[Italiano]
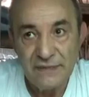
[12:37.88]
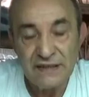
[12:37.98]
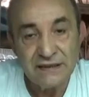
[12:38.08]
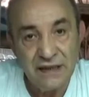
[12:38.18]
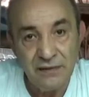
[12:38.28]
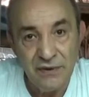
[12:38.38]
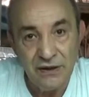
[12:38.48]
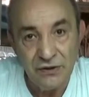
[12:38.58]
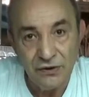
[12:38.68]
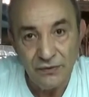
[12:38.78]

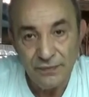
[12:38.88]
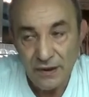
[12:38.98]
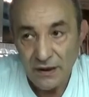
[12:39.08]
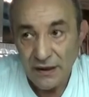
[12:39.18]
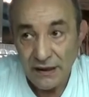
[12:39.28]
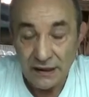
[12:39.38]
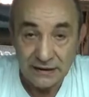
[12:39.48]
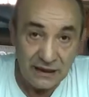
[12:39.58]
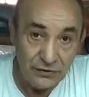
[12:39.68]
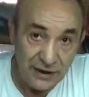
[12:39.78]
sterminio, in
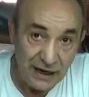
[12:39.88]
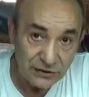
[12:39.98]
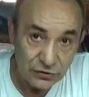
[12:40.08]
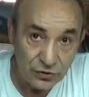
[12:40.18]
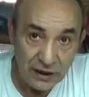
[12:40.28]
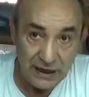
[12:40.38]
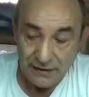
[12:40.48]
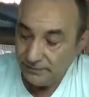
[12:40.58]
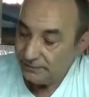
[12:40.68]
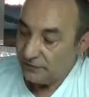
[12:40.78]
realtà non è sola,
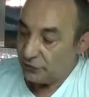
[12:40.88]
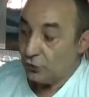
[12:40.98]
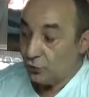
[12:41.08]
sono